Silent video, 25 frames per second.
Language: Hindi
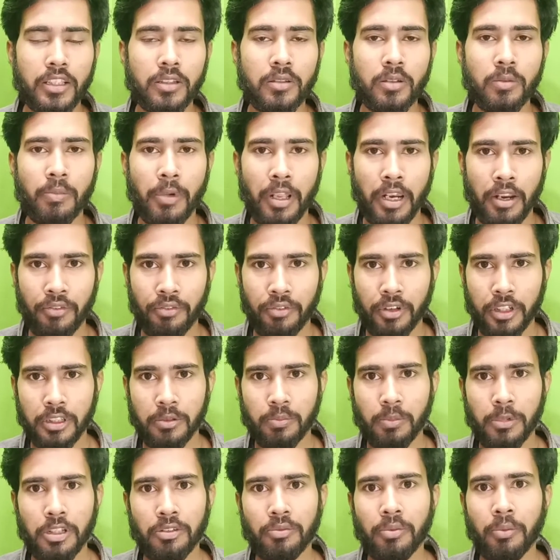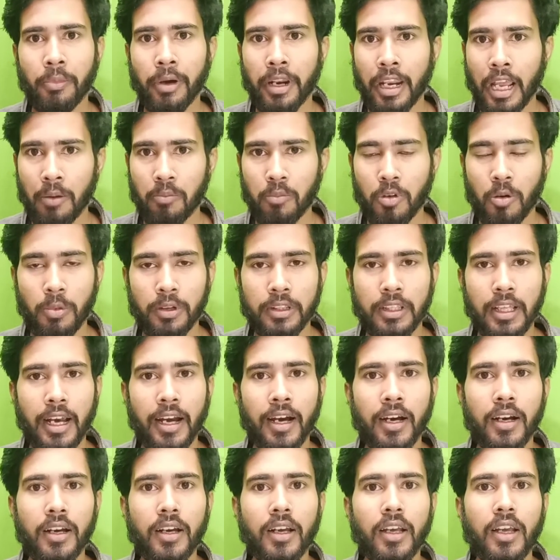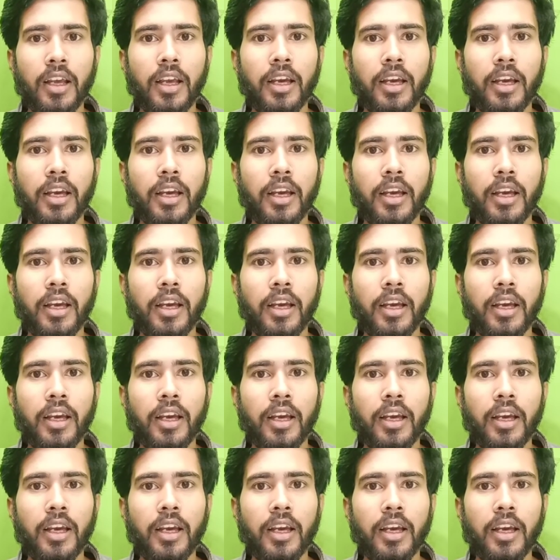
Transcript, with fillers: जैसे मैंने फर्स्ट में जिसमें मैंने आपको बताया